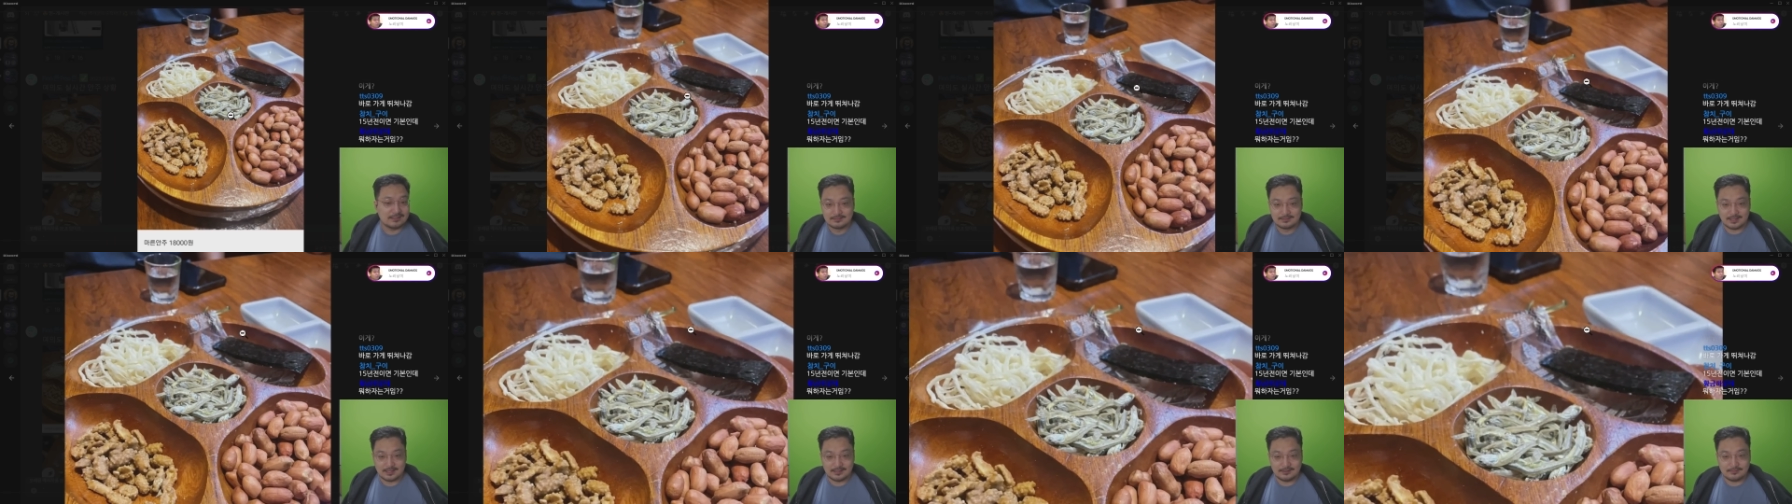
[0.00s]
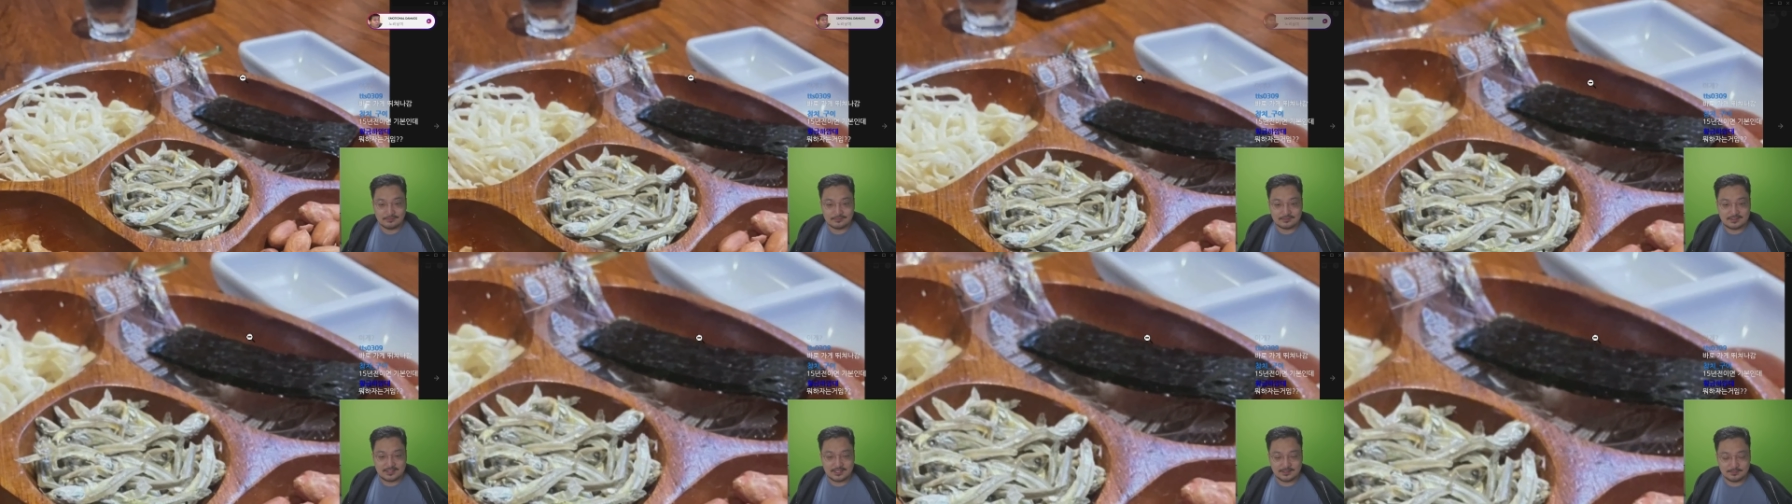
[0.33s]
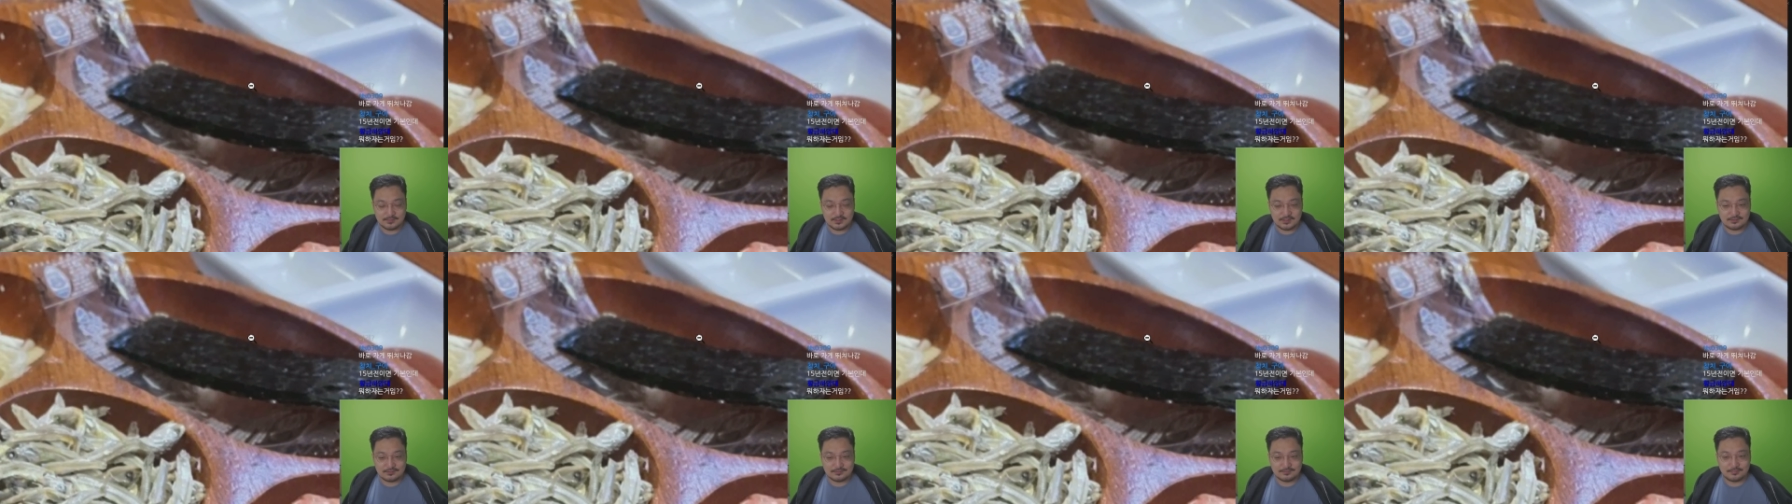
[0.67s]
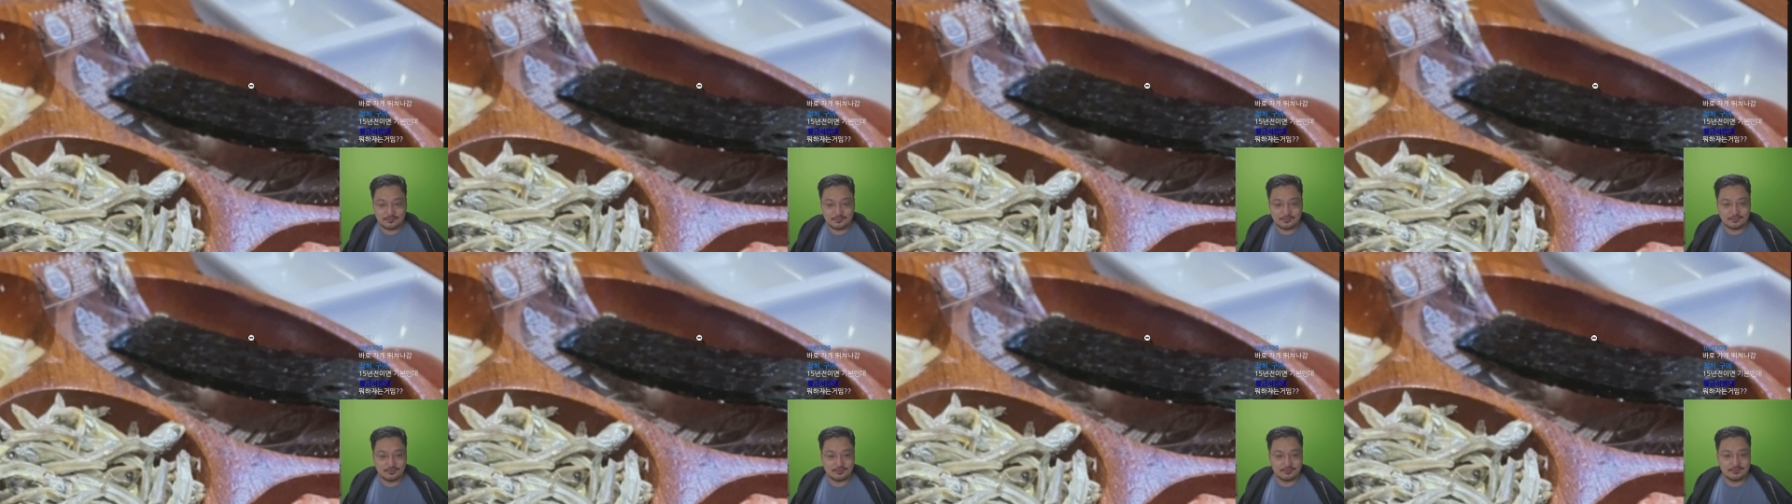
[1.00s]
야, 이거 김 이거
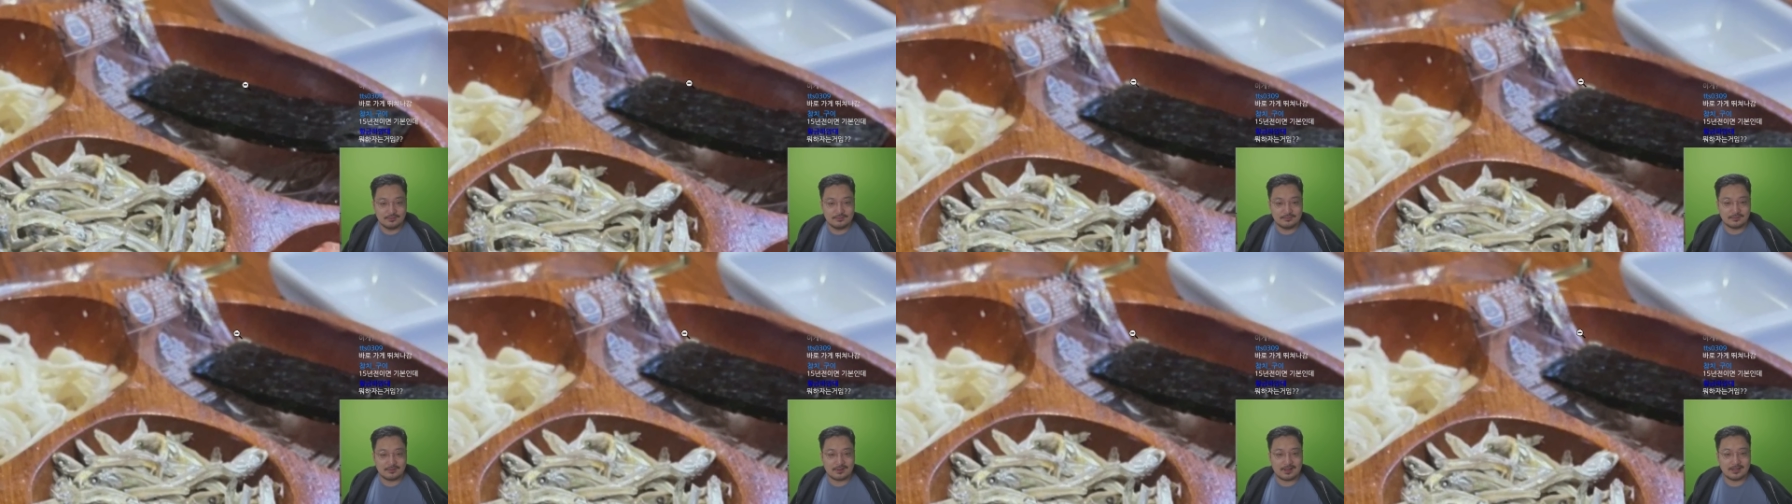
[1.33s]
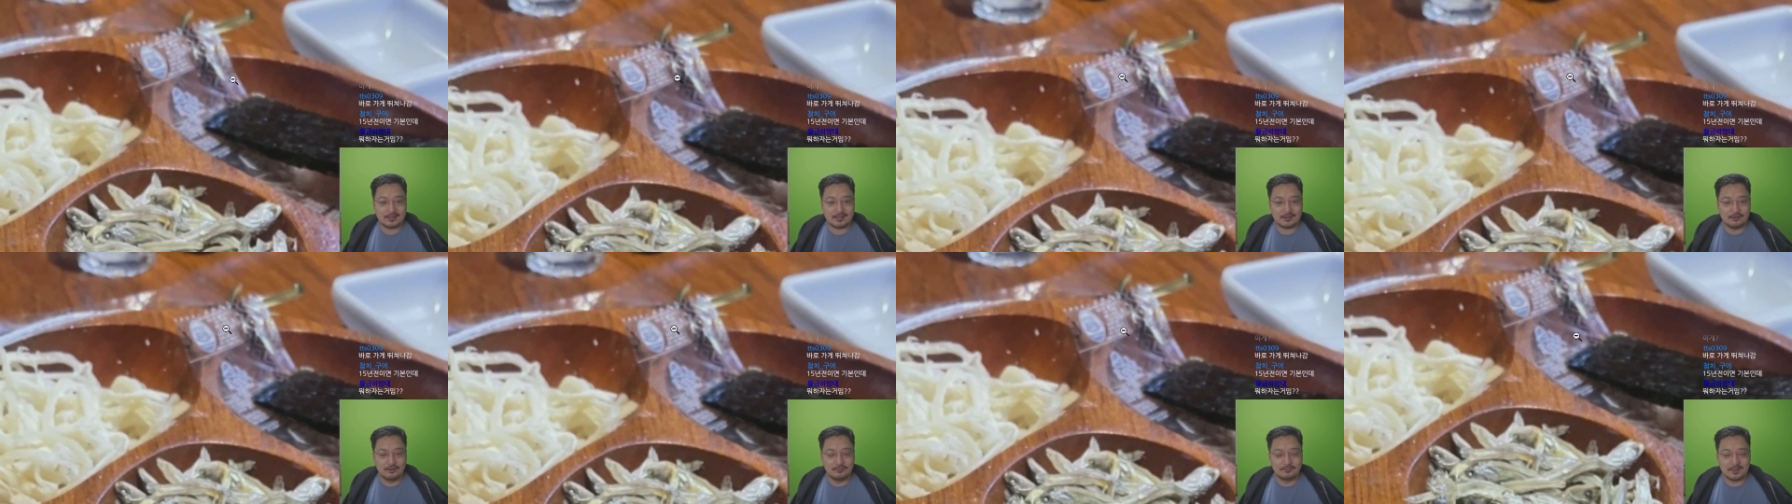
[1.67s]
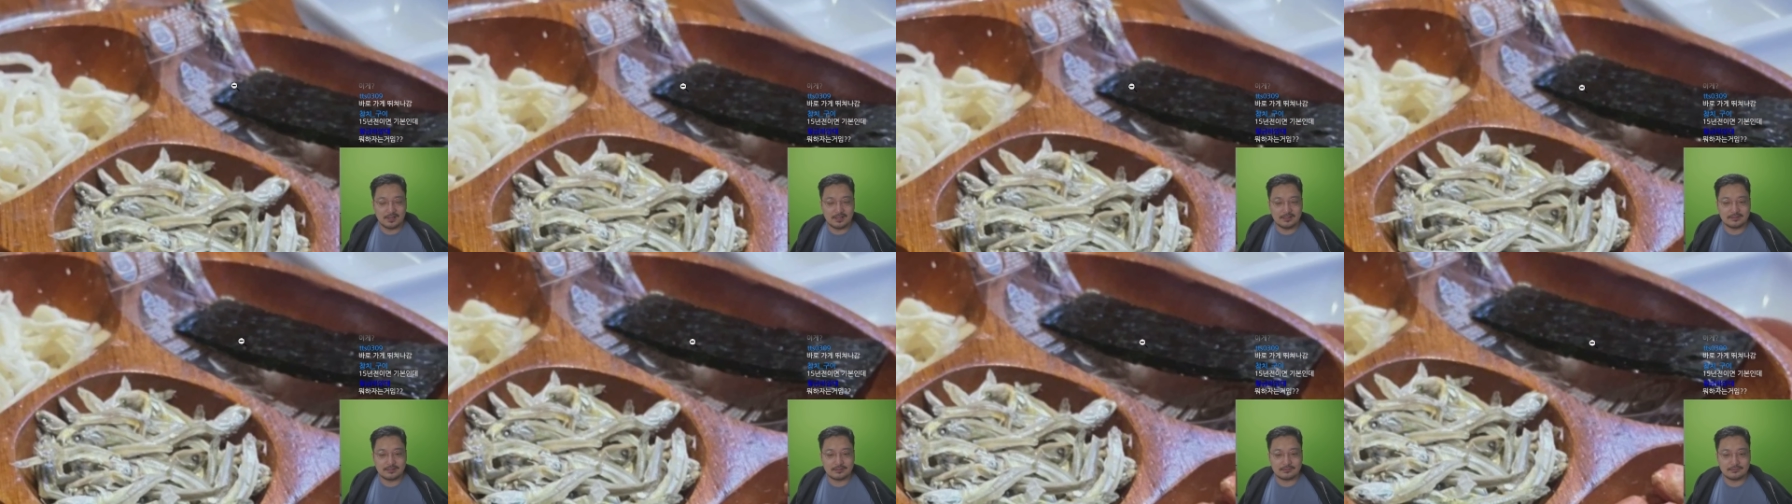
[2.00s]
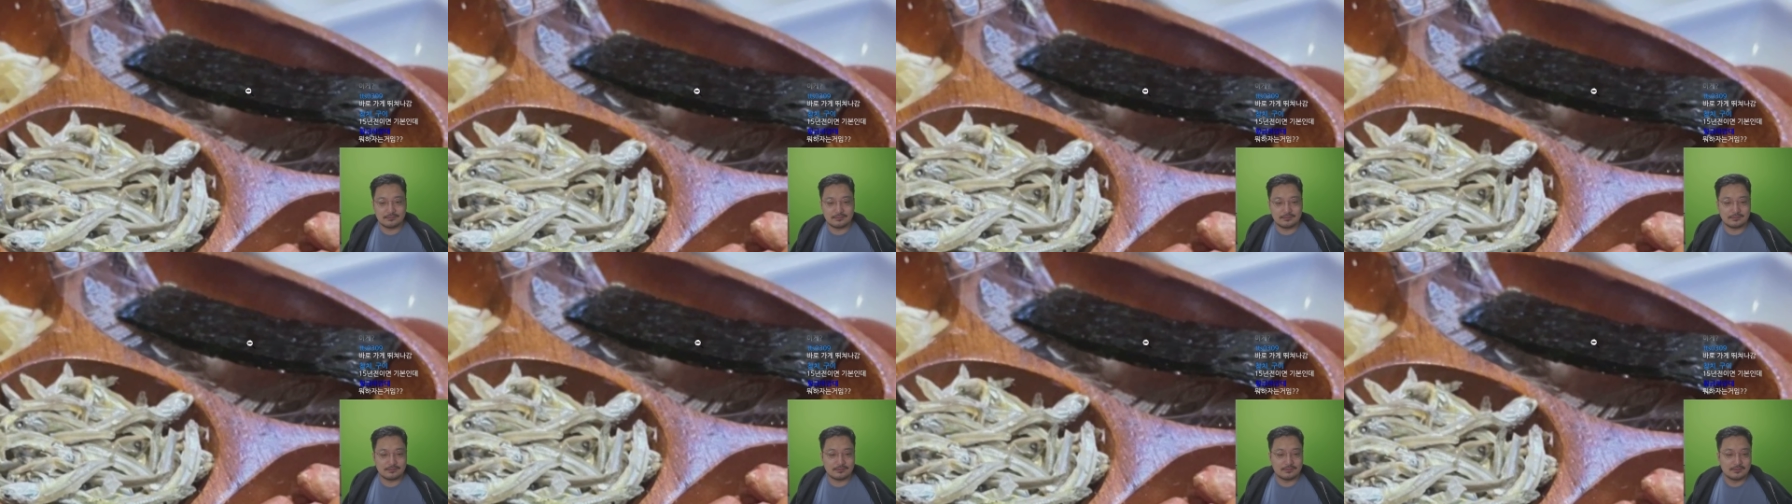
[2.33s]
뭐 이거 하나 얼마 한다고
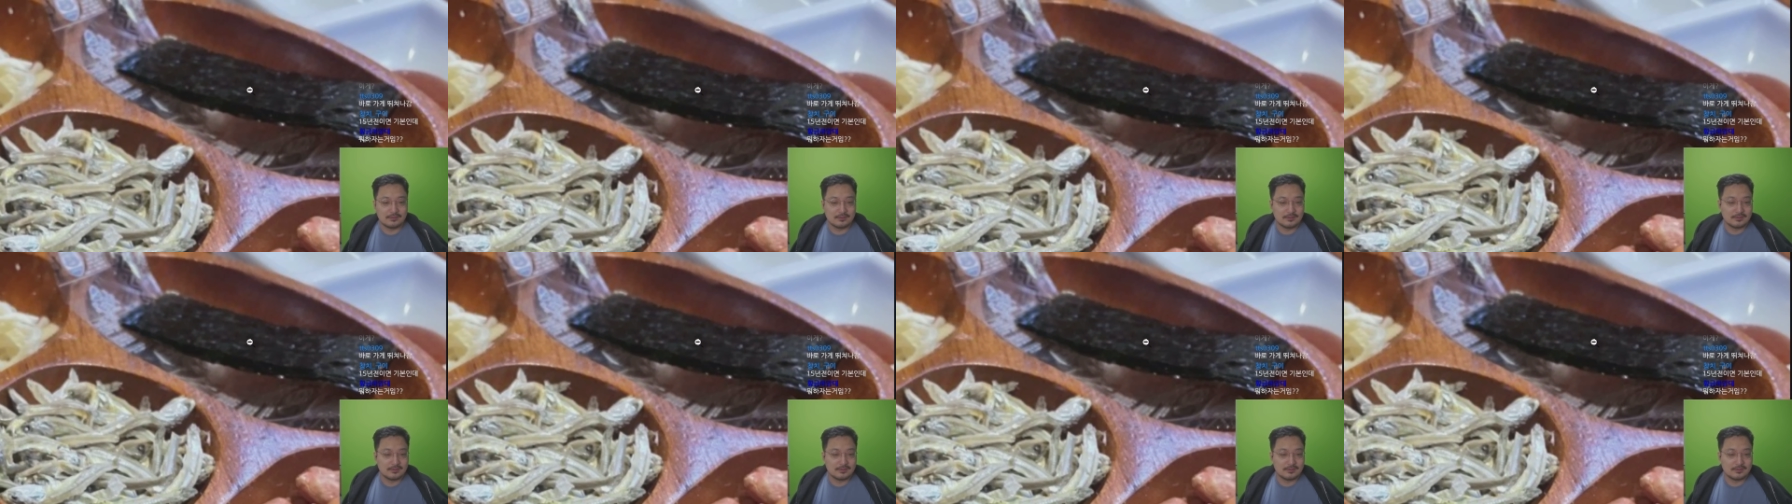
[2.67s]
이거.